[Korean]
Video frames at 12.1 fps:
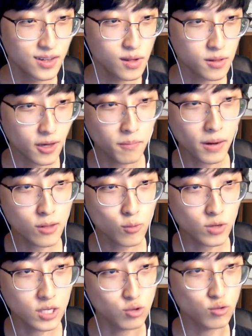생방송
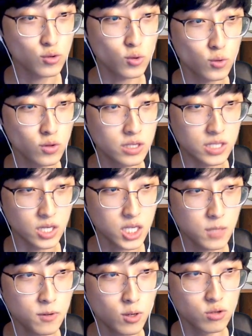기준으로는 이제
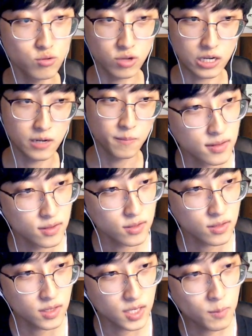11월 6일.
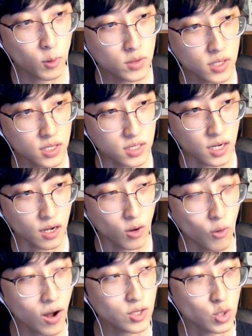이번에 내가
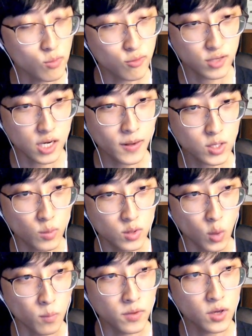어학 점수 700점을
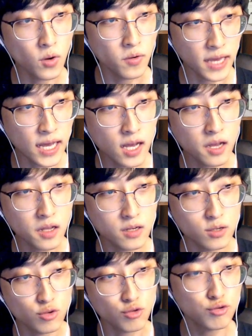넘겨야 그
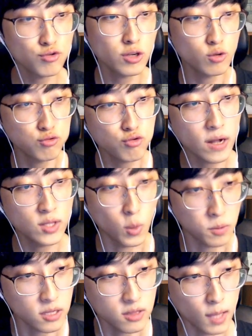추후에도 후환이
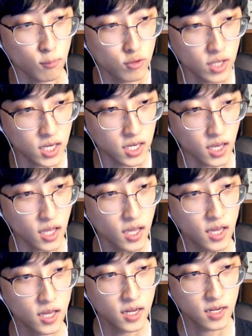없기 때문에
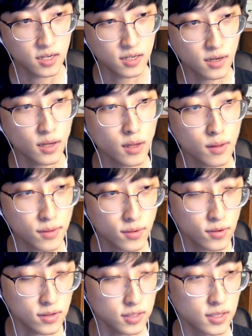그래서
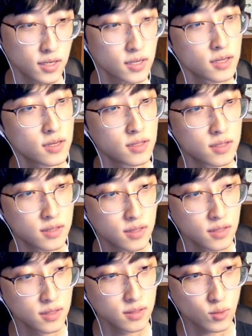이제
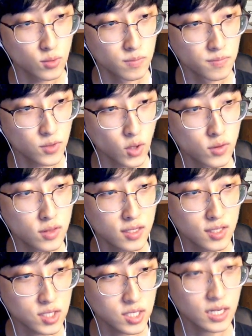좀 견디는
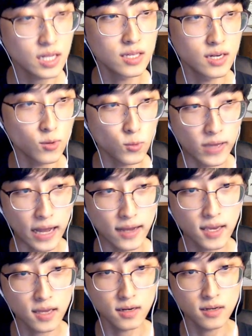시간이라고
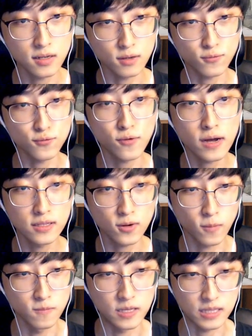양해를 구하는
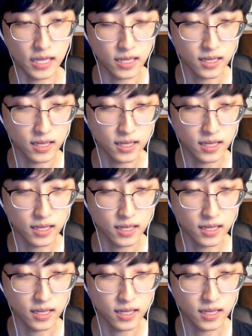겁니다.